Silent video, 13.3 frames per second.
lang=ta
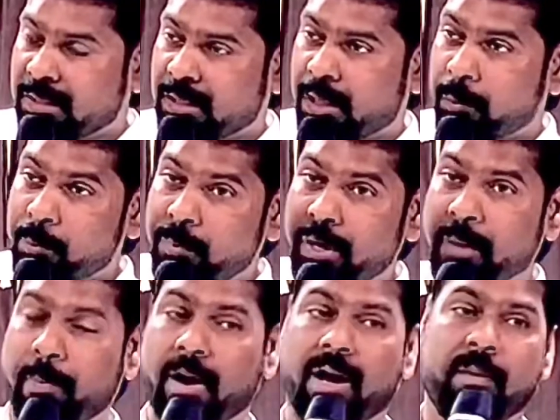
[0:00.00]
நம்முடைய
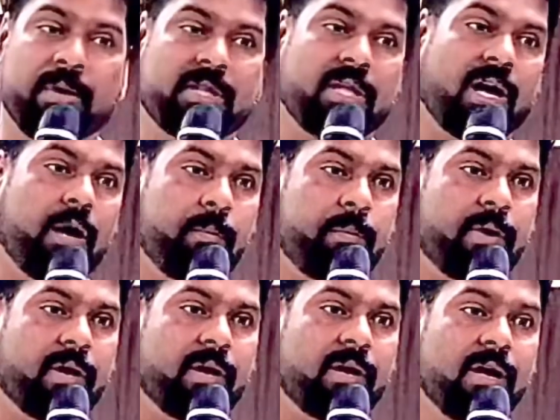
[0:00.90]
பரம
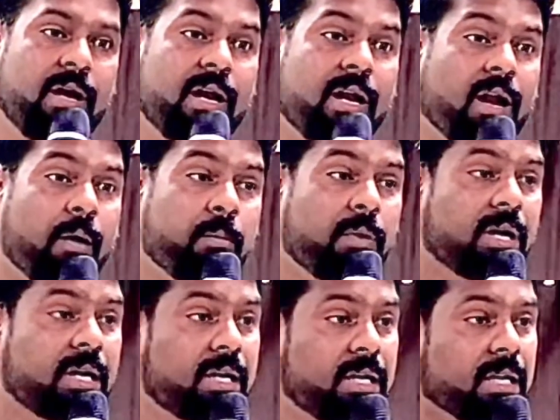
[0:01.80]
தகப்பன்
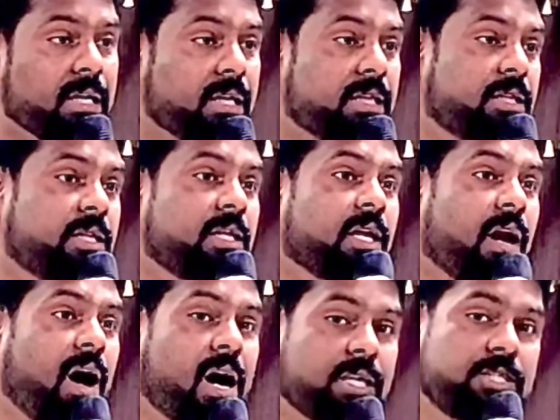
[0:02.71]
நமக்கு நித்திய
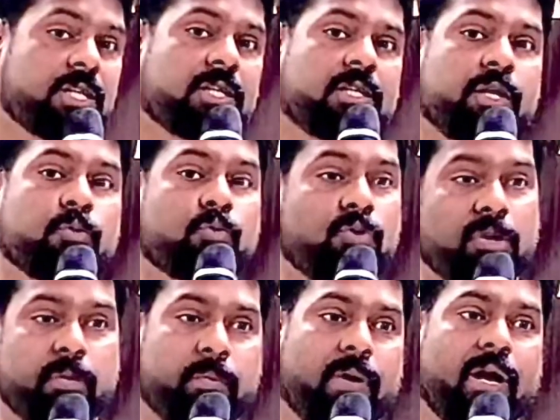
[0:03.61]
ராஜ்யத்தை
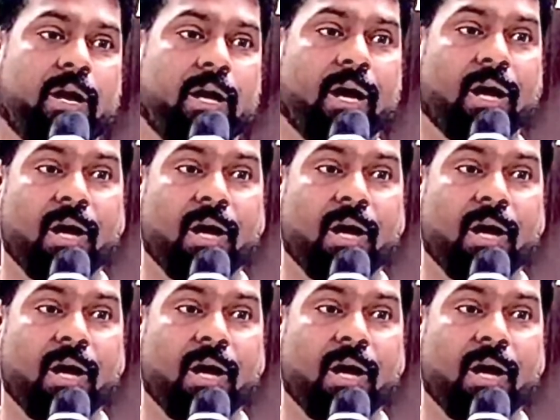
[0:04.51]
உண்டு பண்ண